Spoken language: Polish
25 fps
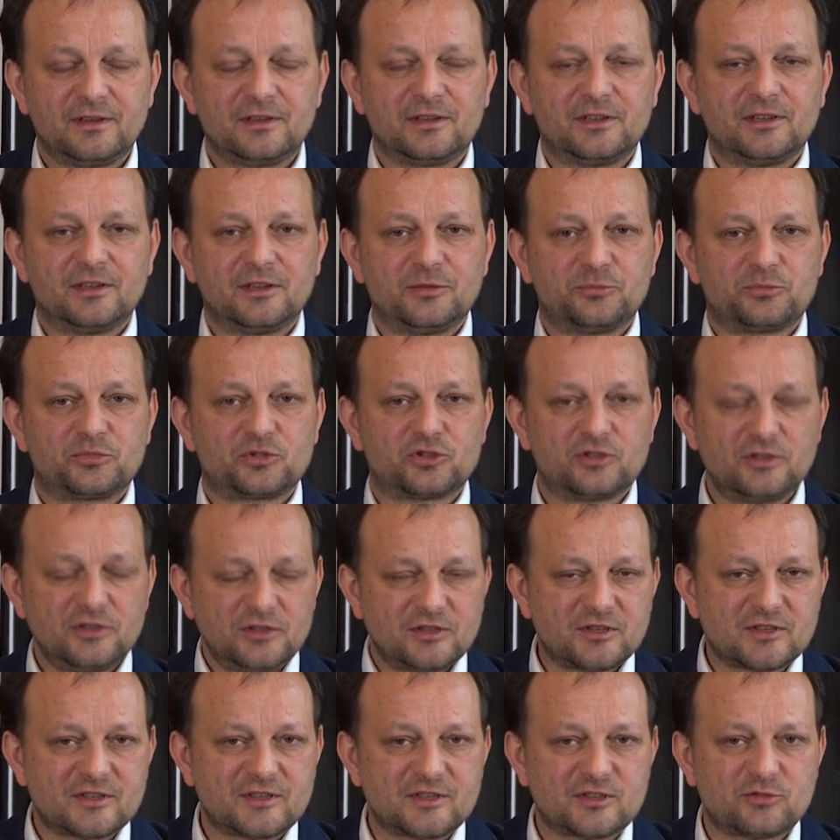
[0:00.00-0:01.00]
kiedy
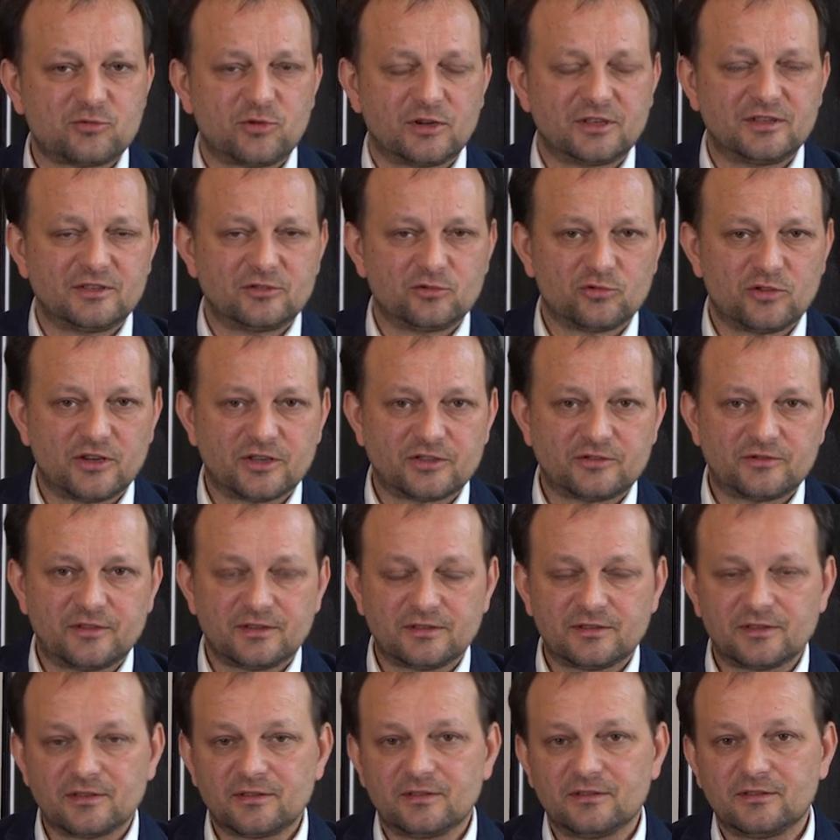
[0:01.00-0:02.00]
przyjdzie zesłanie Ducha
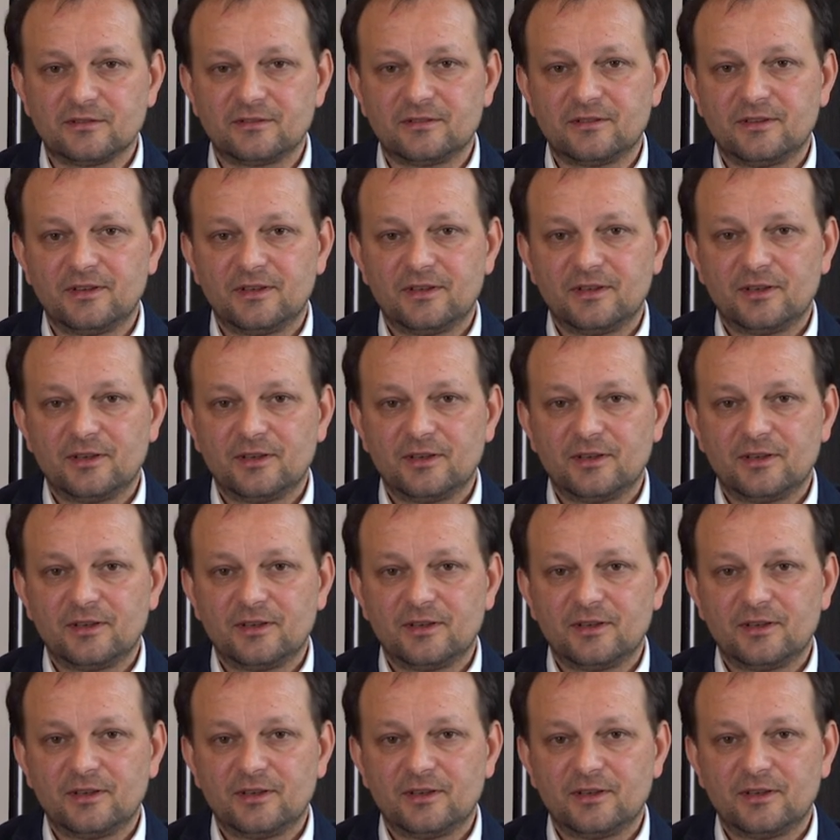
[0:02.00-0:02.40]
Świętego,